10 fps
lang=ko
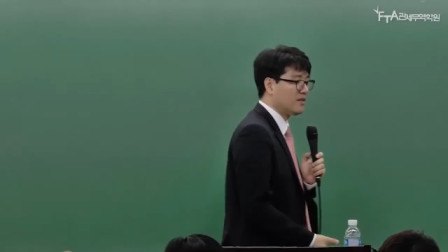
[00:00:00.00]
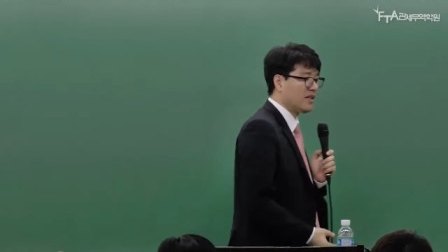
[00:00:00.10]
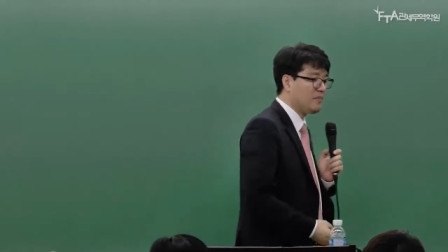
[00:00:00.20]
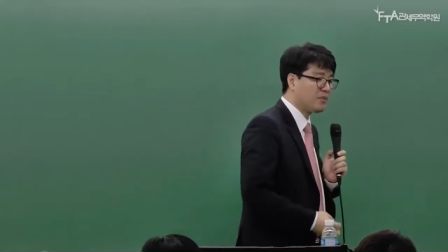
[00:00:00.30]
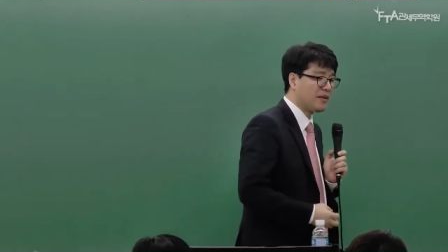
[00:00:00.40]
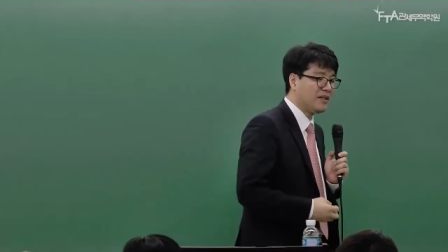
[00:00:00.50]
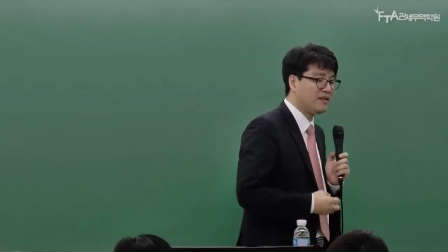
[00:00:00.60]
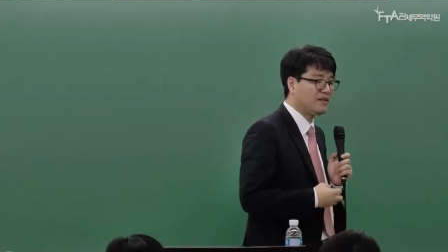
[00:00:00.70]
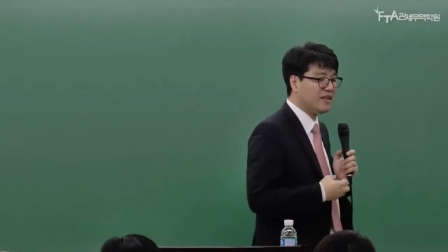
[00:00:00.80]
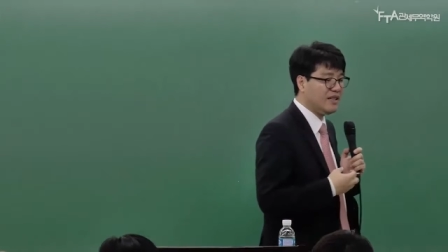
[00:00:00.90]

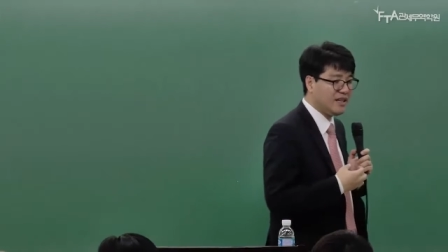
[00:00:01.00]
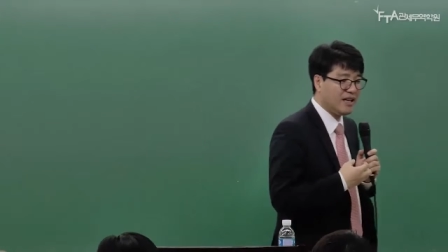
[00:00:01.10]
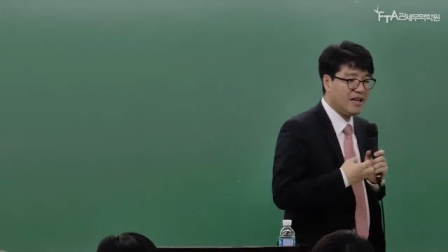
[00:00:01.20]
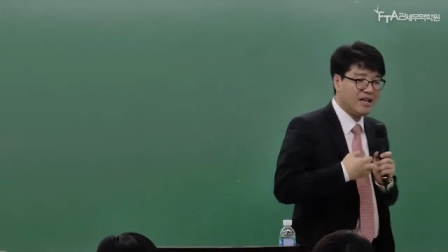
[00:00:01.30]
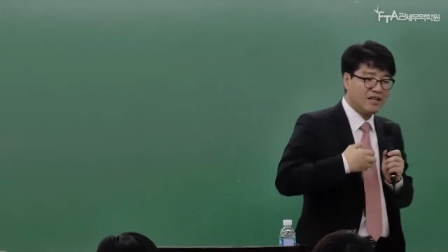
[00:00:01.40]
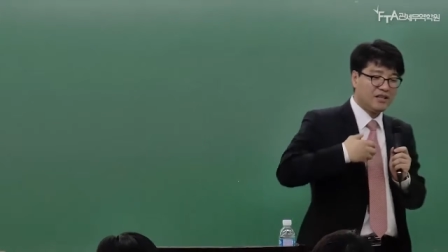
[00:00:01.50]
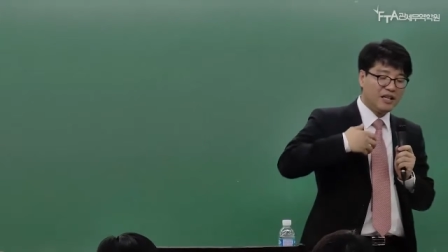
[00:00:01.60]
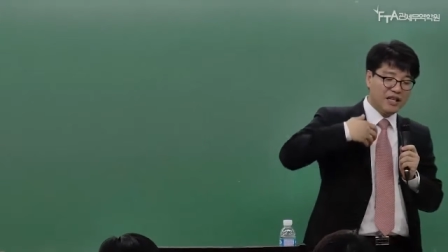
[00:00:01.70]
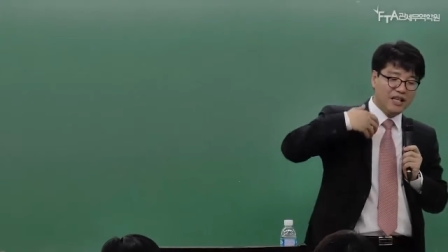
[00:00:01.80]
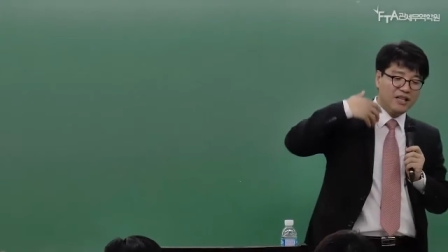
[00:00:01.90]
separately
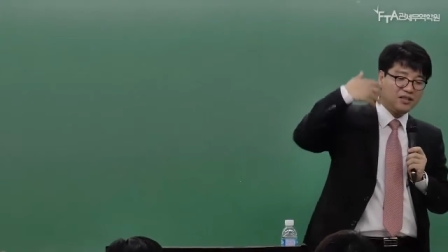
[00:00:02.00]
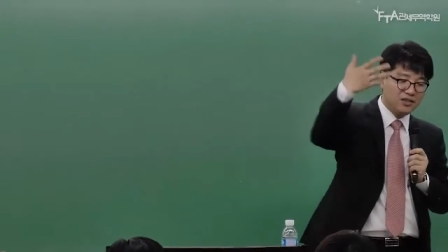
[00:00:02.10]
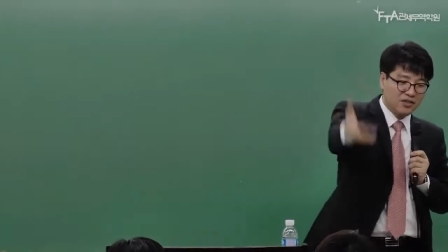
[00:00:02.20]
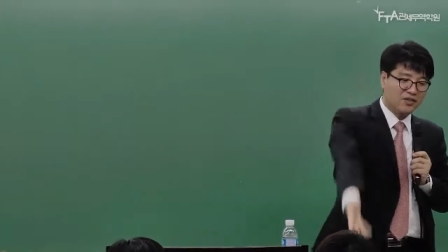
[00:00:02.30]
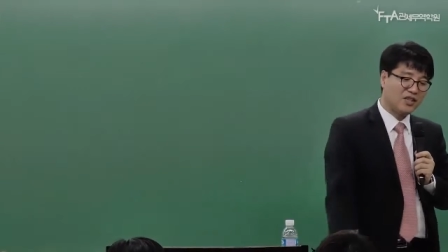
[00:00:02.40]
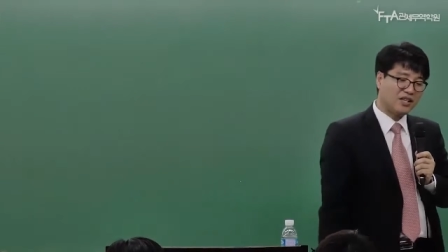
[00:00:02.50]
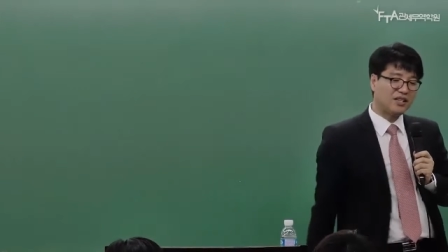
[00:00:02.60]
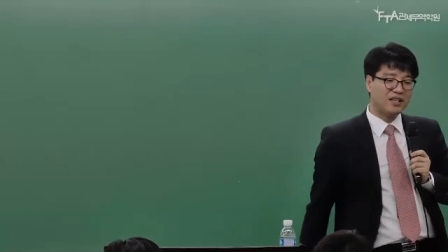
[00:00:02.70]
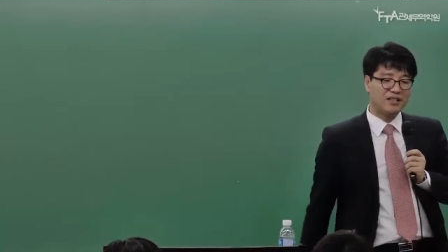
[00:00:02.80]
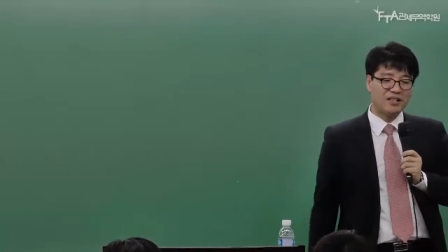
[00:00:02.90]
이저
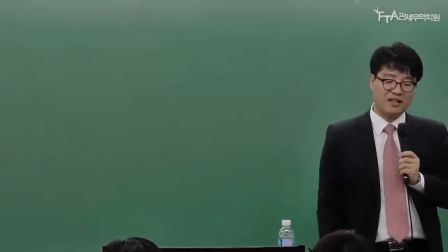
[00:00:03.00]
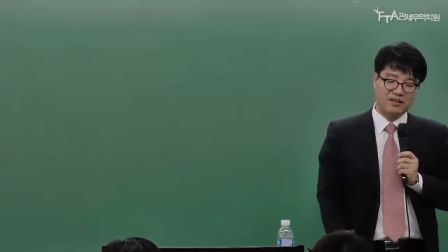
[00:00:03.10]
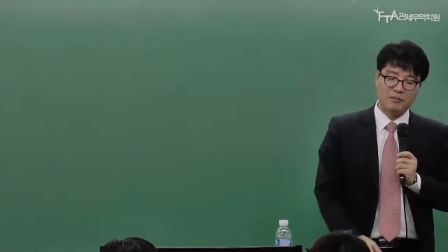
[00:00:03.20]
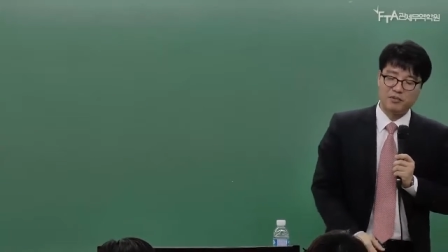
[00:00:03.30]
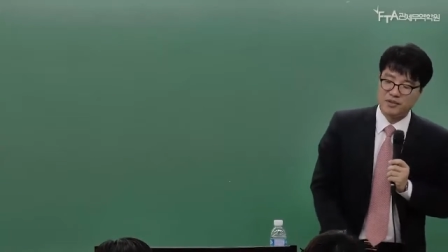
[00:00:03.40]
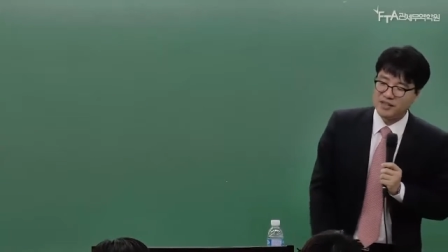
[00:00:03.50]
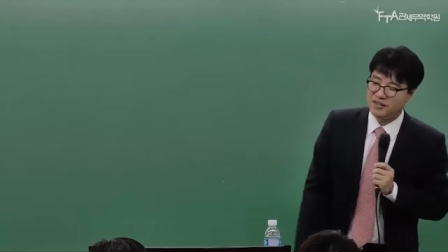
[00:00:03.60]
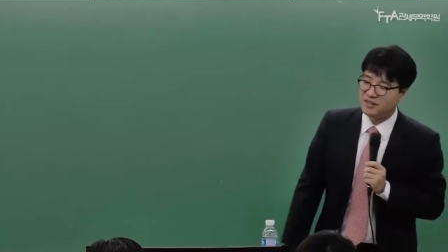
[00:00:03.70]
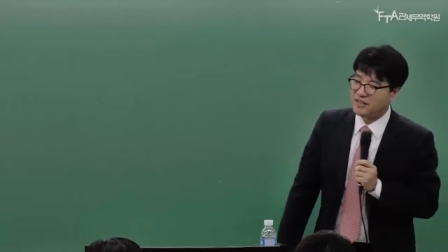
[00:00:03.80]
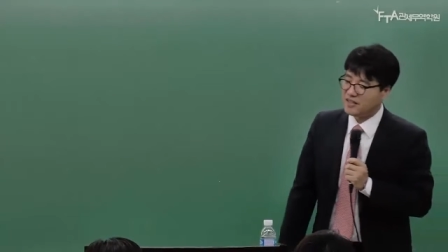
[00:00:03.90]
제시가 되지 않
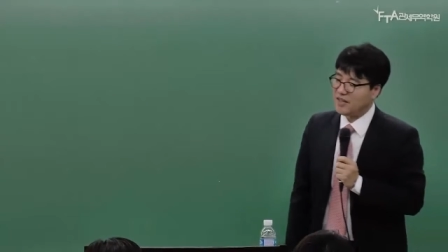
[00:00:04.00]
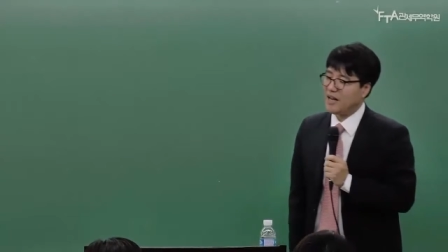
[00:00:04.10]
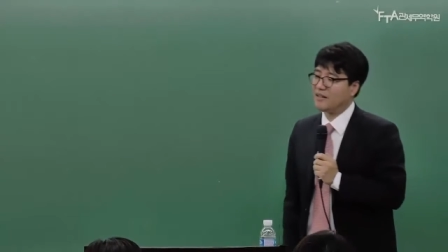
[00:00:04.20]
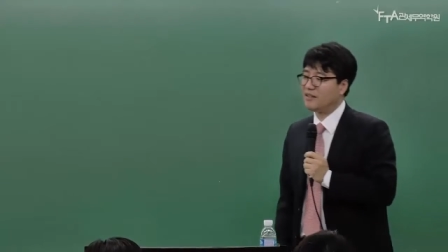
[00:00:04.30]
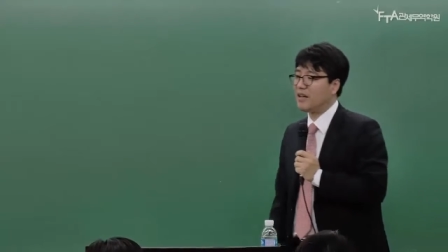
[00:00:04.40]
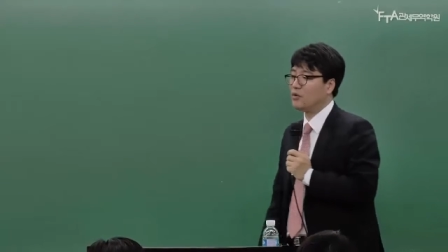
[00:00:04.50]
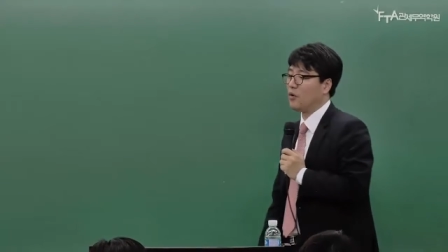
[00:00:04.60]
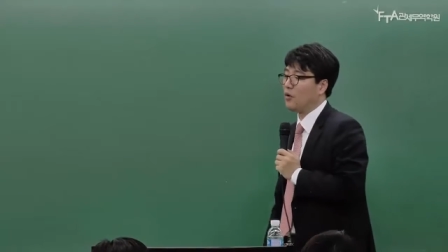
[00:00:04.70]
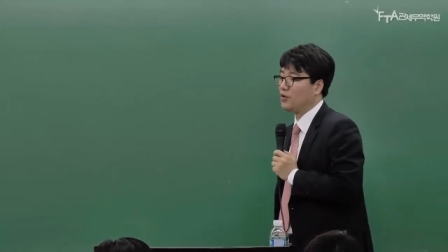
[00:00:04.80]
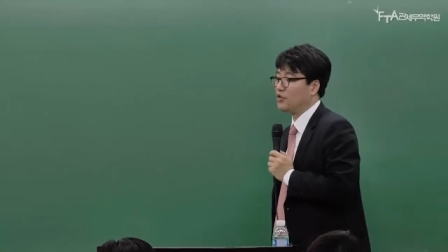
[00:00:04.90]
프리젠티드 되지
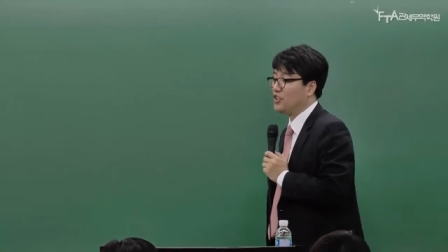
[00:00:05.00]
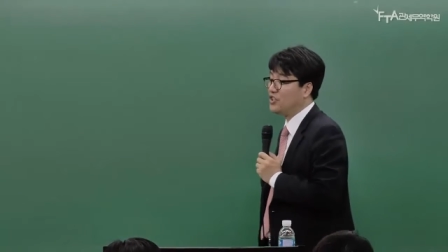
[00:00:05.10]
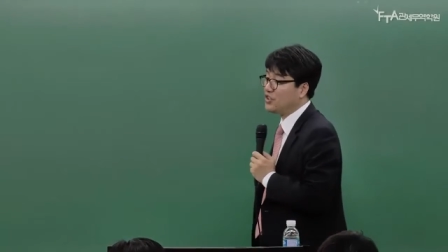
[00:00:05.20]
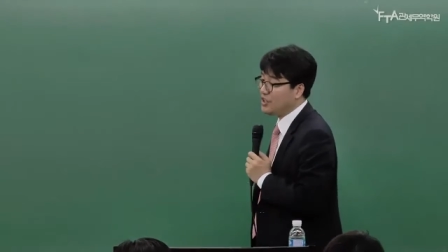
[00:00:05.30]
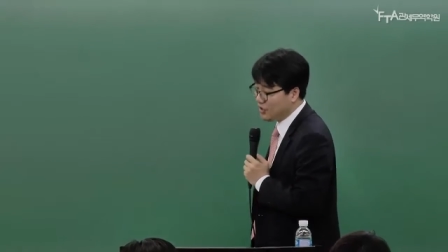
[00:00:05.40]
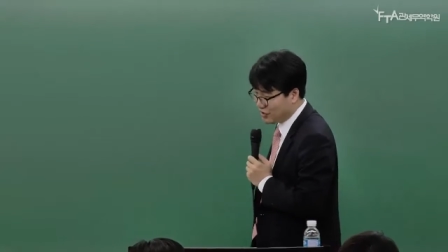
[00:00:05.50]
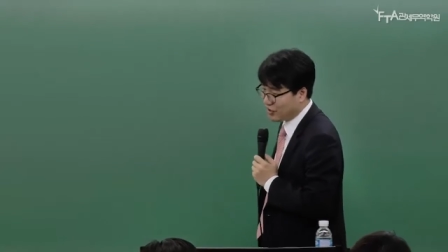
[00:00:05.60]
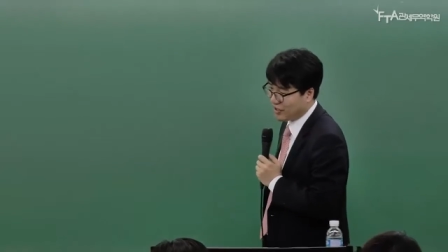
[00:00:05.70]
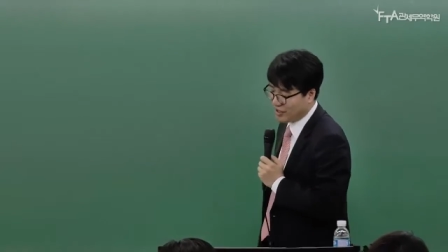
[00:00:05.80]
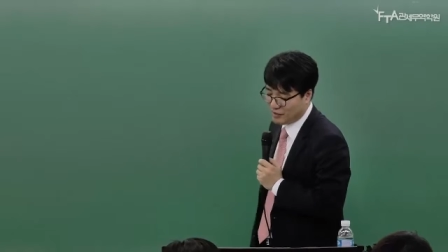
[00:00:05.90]
않더라도
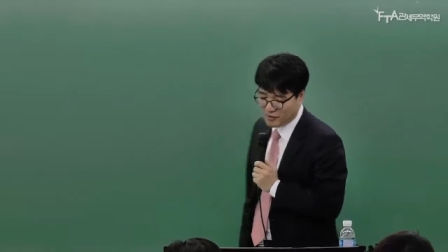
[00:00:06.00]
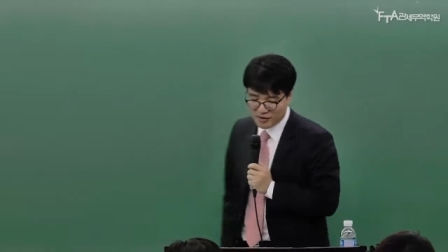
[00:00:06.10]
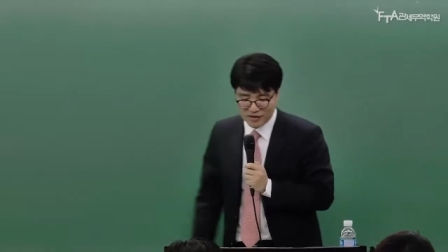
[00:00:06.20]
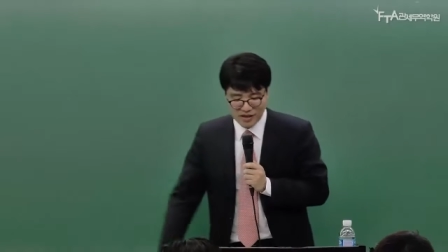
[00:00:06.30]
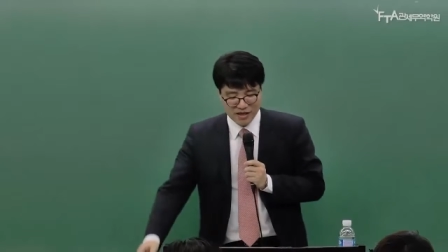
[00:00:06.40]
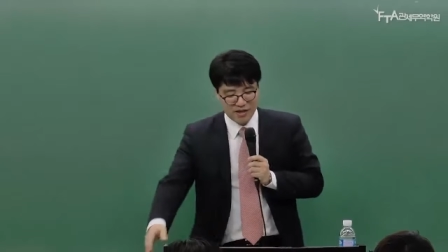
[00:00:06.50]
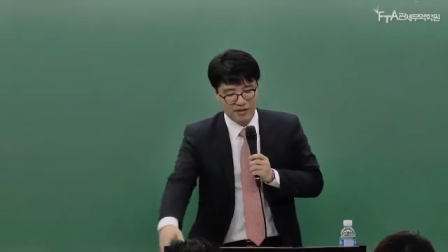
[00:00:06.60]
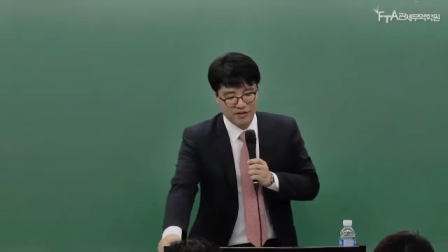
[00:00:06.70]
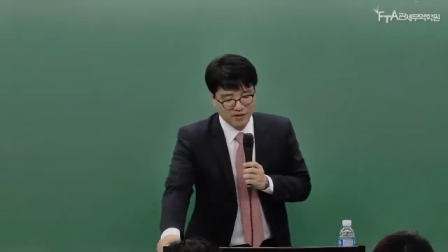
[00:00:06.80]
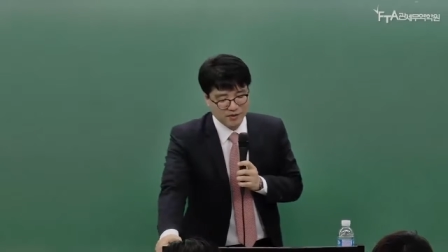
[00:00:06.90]
디스팅기쉬의 개념은
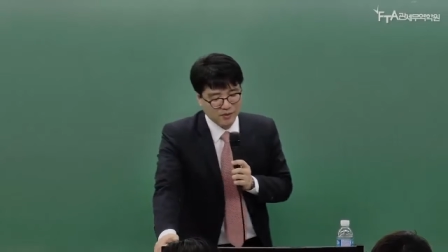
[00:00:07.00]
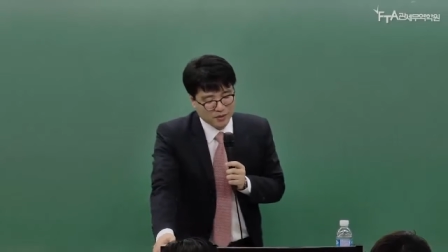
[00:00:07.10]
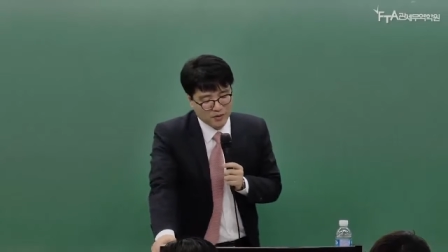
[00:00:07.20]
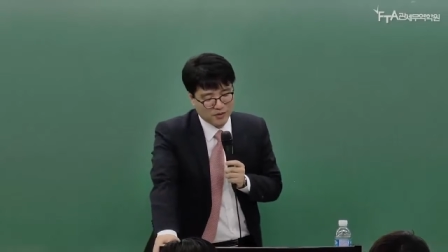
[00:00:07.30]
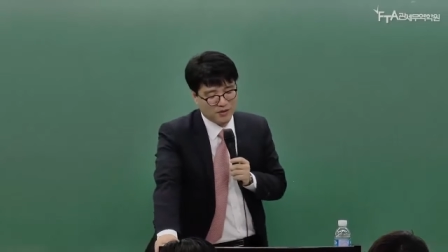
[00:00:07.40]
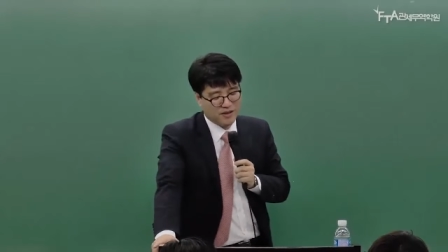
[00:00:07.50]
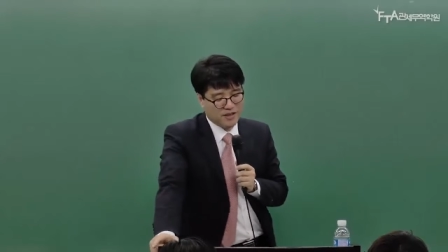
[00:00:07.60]
그런 식으로